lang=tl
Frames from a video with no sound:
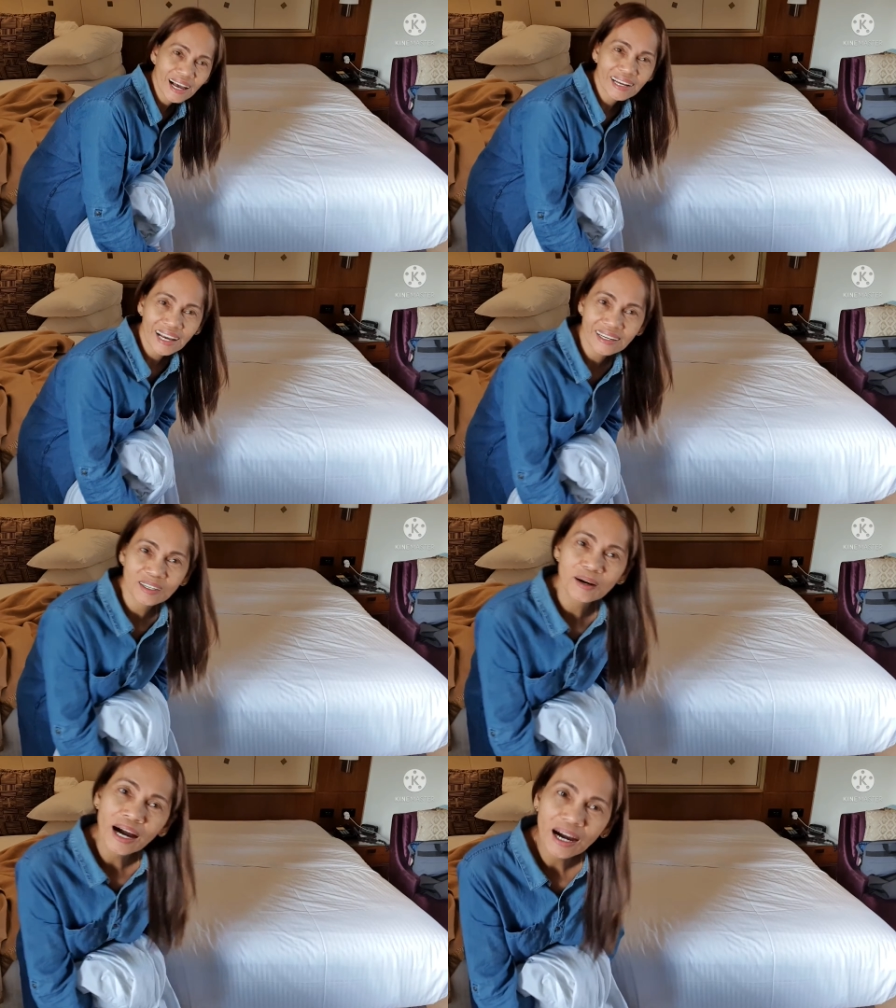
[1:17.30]
ang
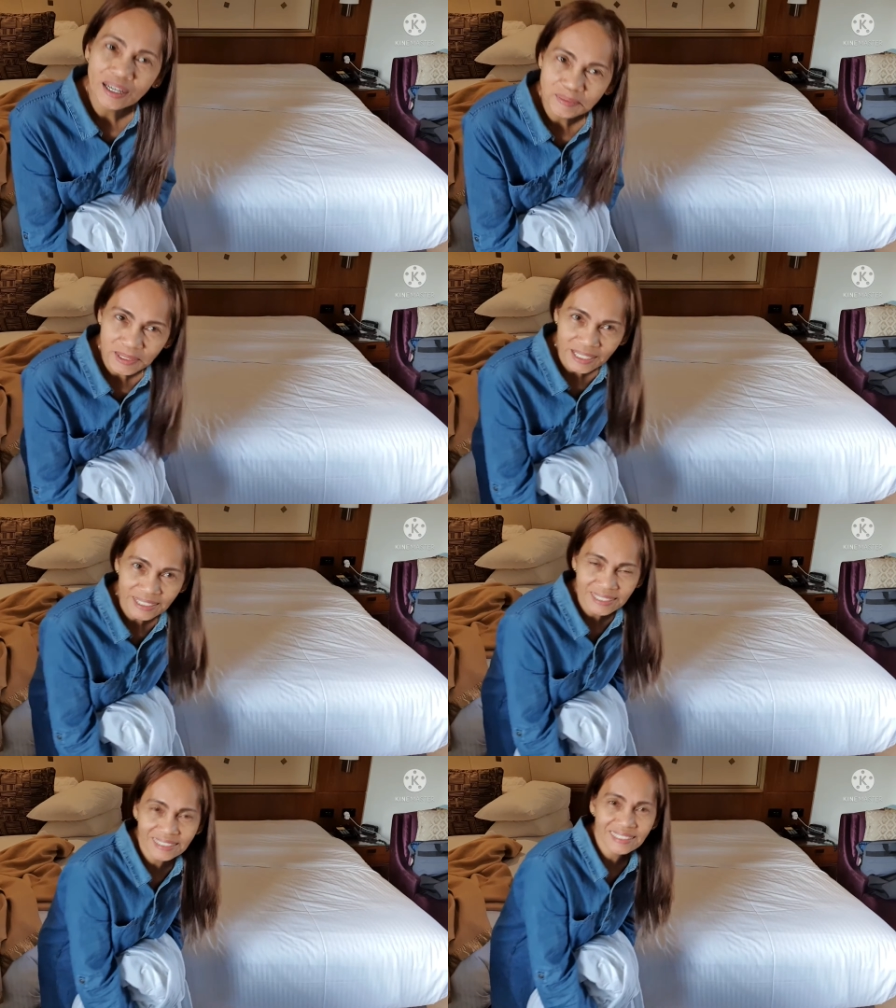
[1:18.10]
gagawa
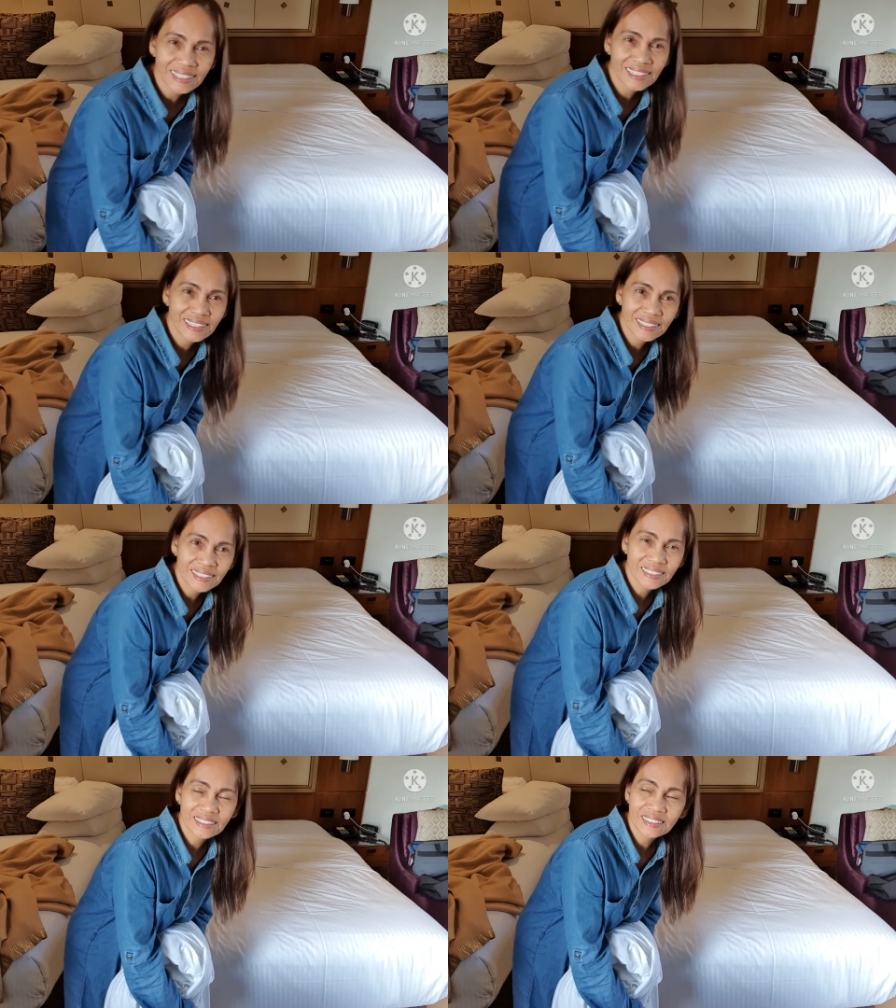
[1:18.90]
but
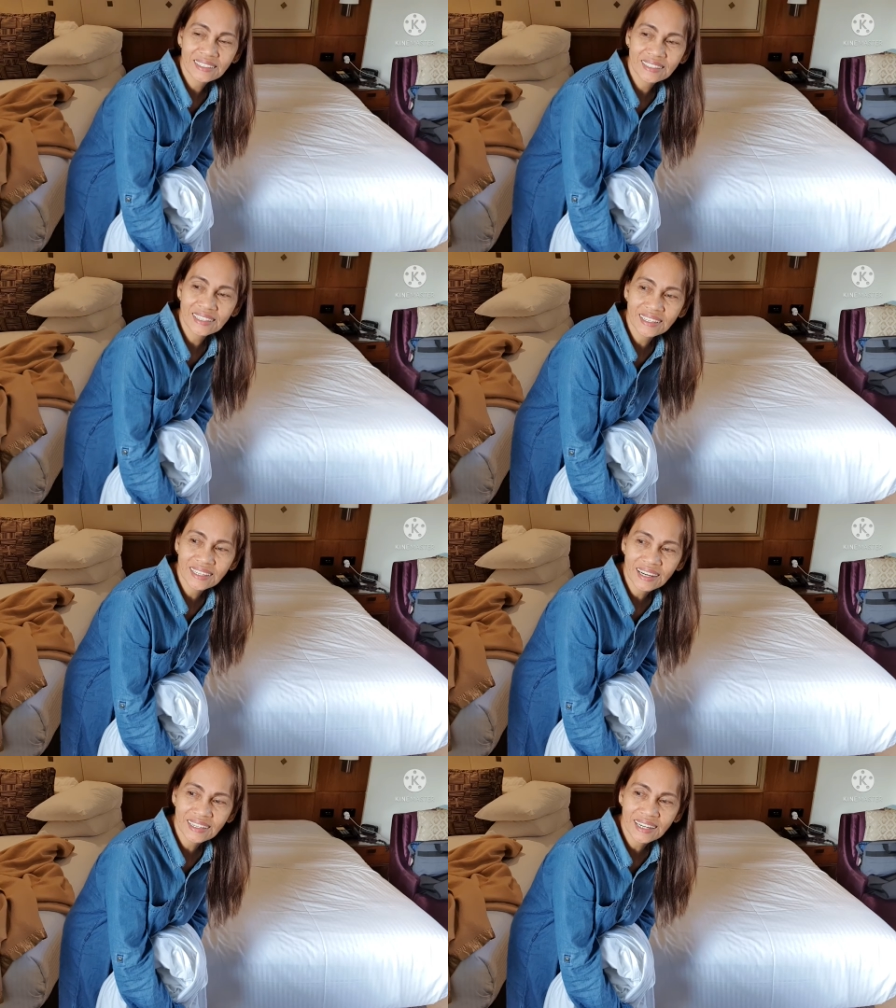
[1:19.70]

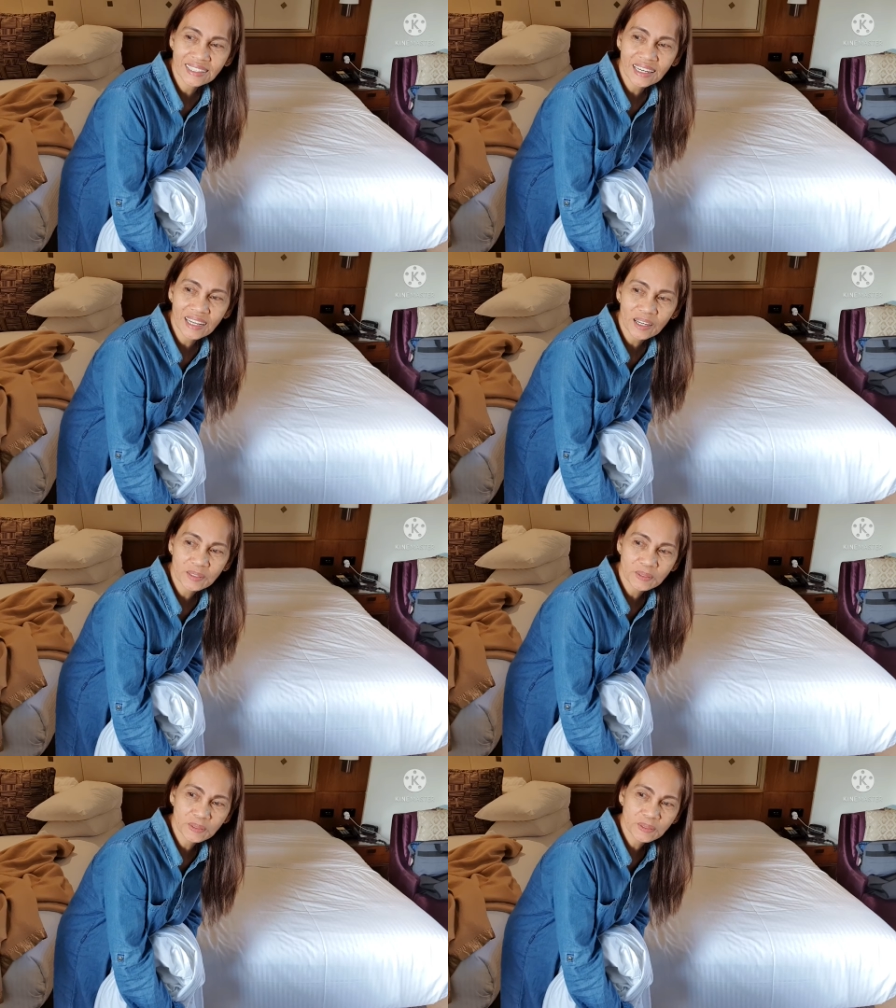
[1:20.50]
we are not
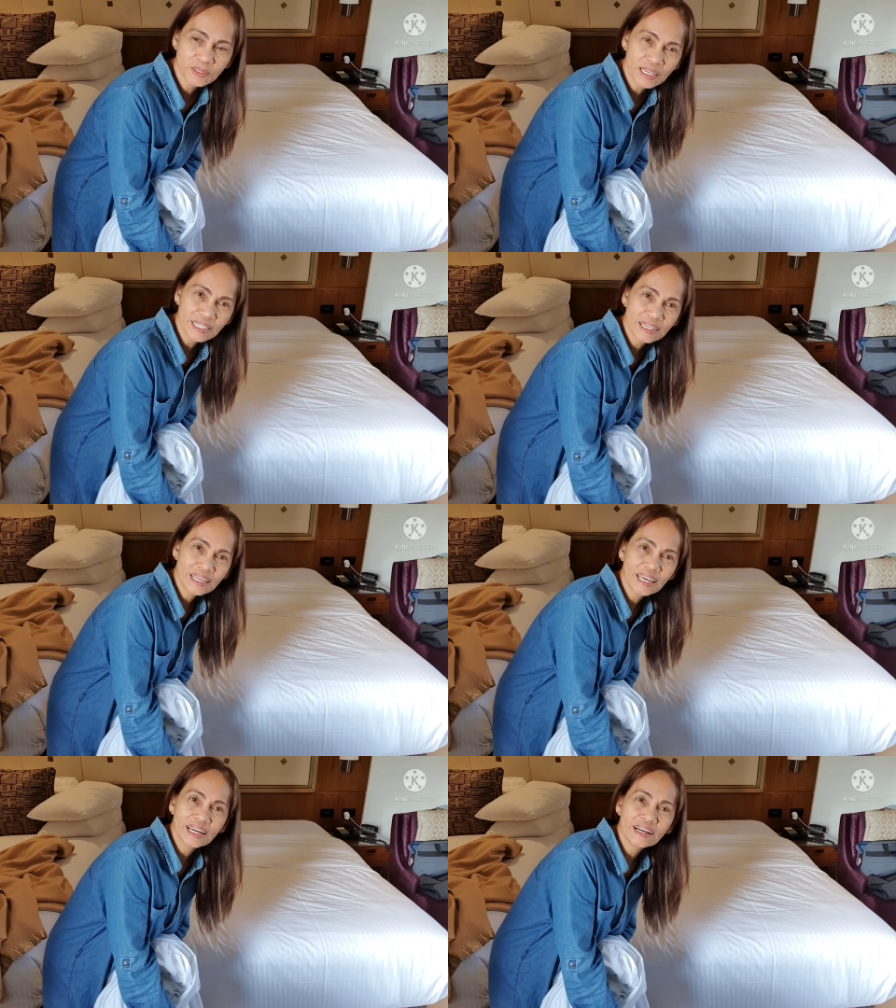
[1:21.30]
allowed to get in
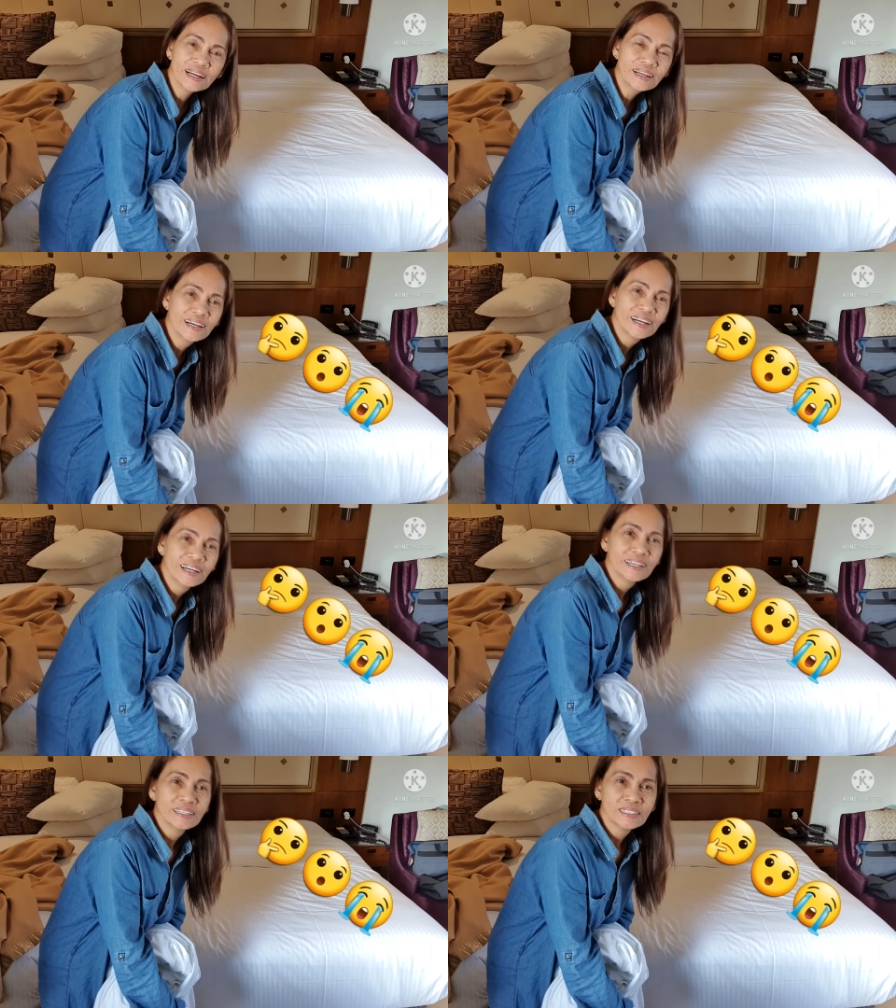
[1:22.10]
here
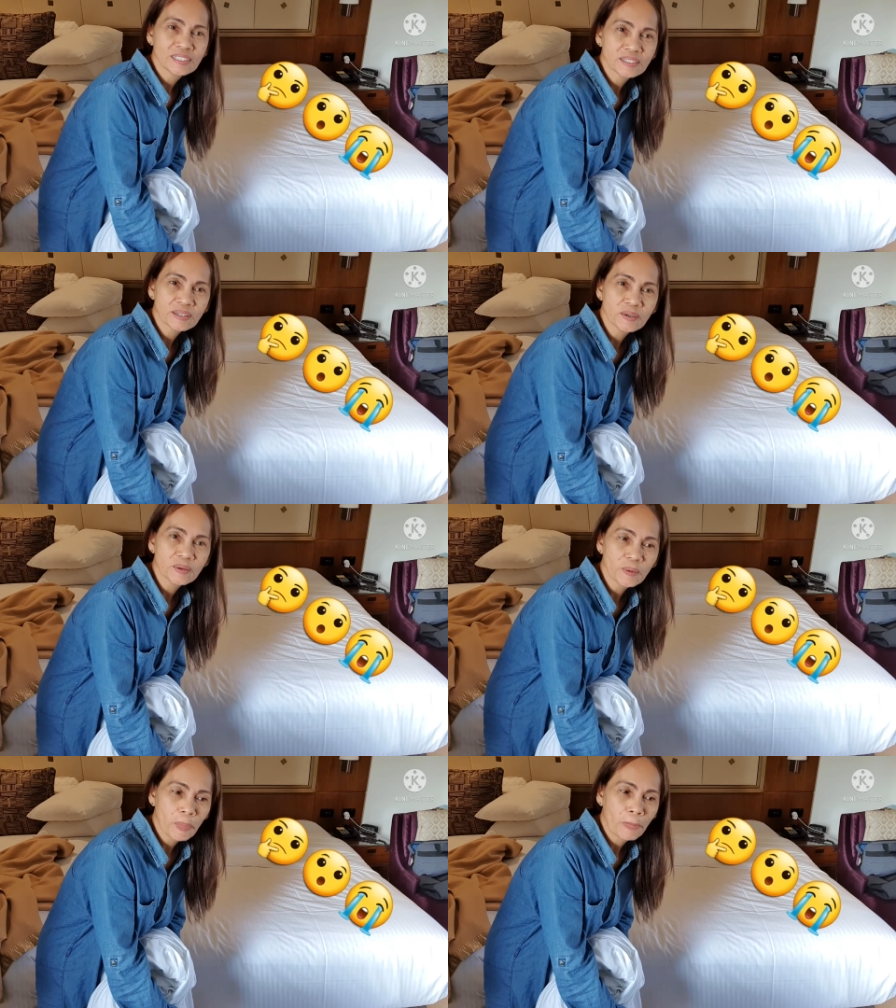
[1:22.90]

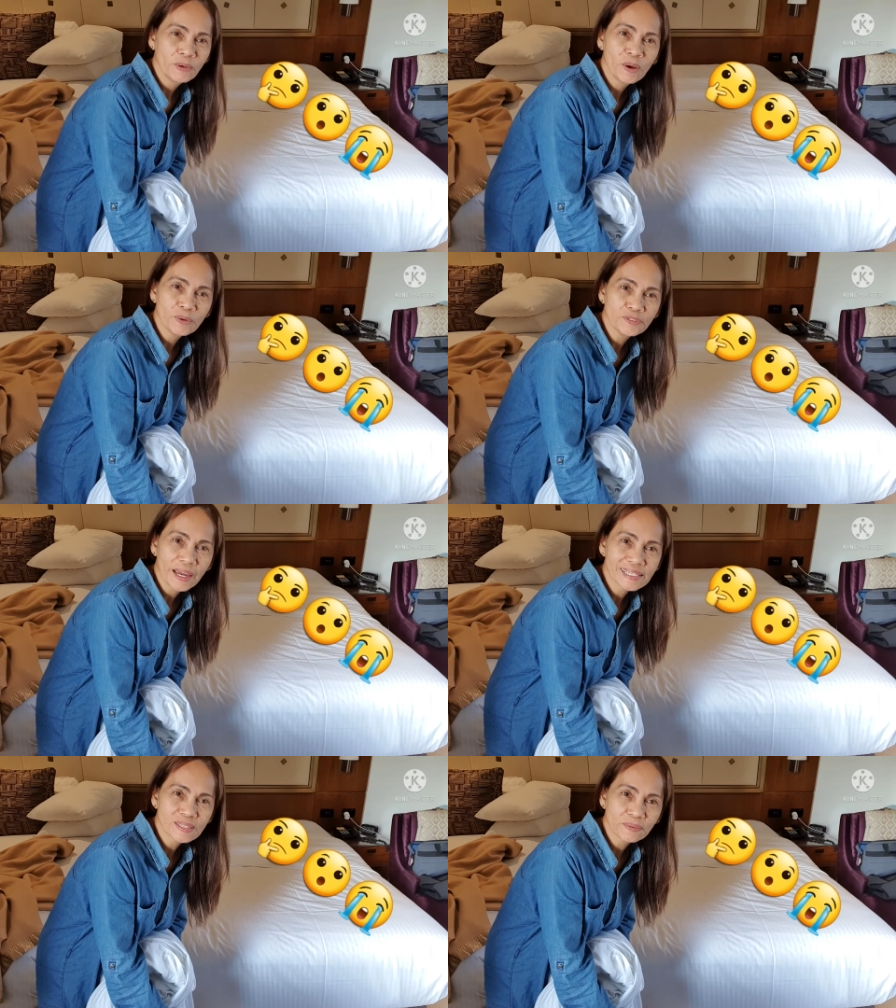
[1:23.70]
So, no
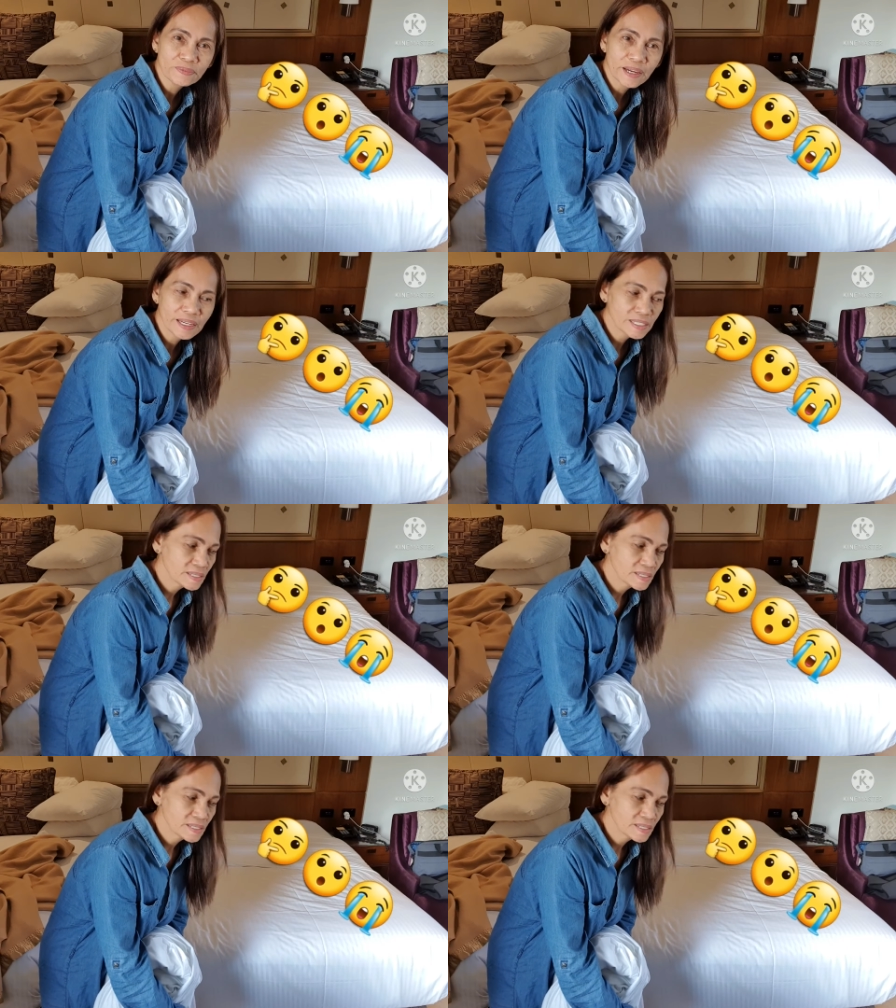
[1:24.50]
face-to-face.